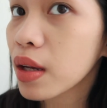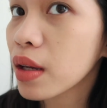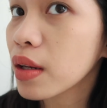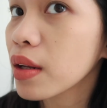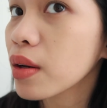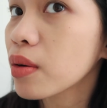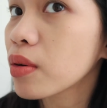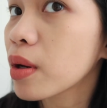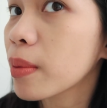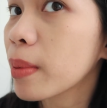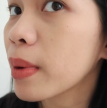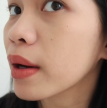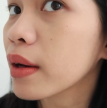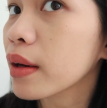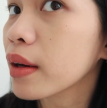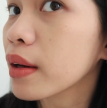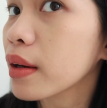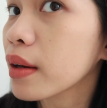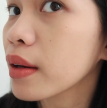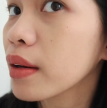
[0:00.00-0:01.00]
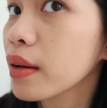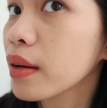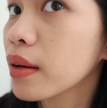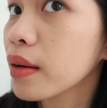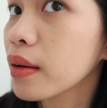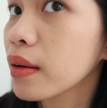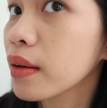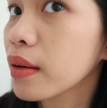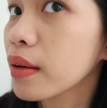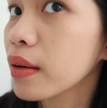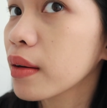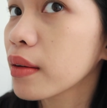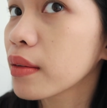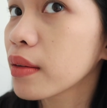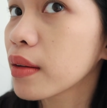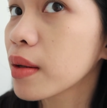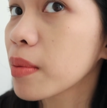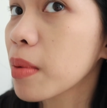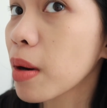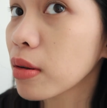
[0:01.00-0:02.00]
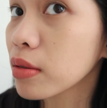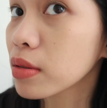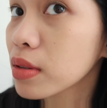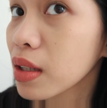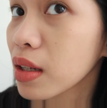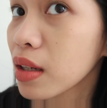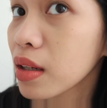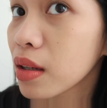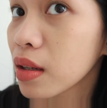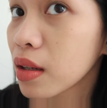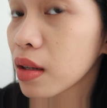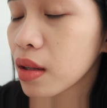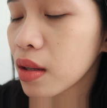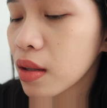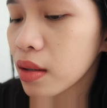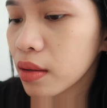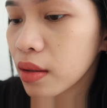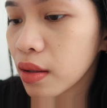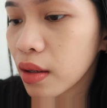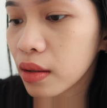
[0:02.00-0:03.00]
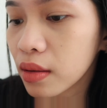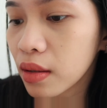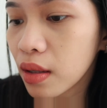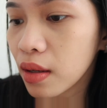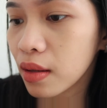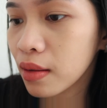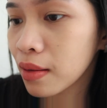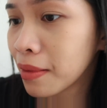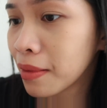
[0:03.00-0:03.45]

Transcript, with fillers: ini yang udah pakai jadi bagus ya ternyata